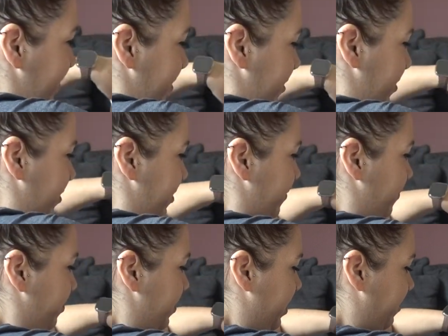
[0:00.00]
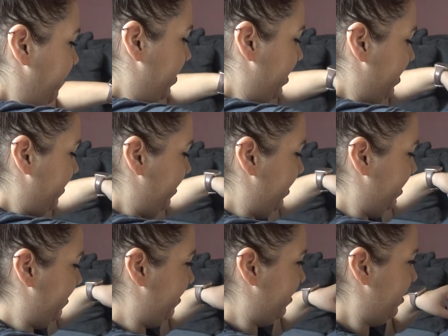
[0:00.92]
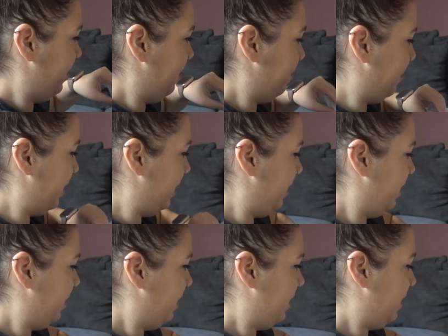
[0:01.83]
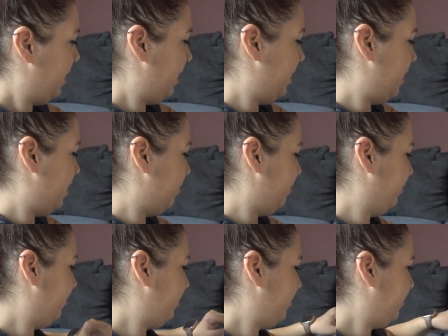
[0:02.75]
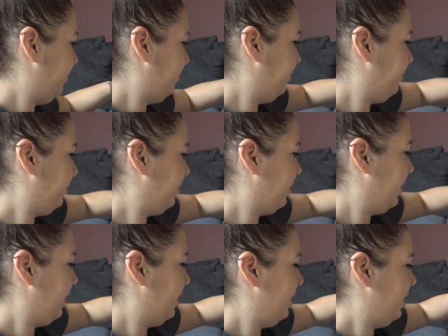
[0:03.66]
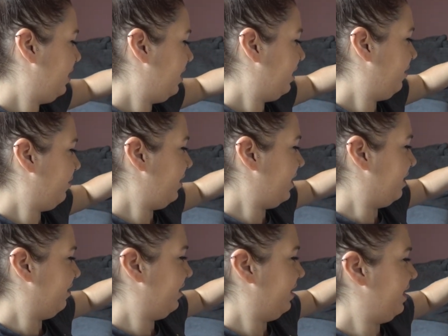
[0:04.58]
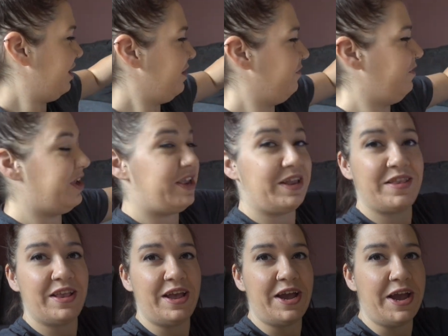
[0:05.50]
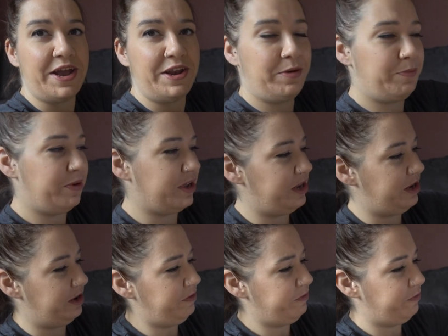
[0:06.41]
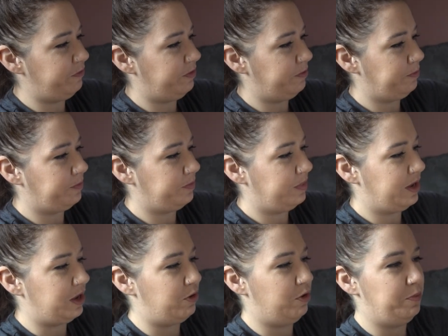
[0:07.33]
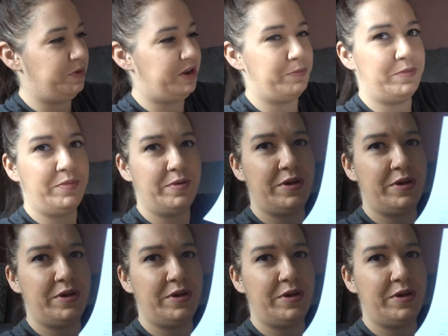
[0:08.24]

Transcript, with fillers: So, packen wir das jetzt mal aus. Zuerst hätten wir jetzt einen Brief, auch mit dem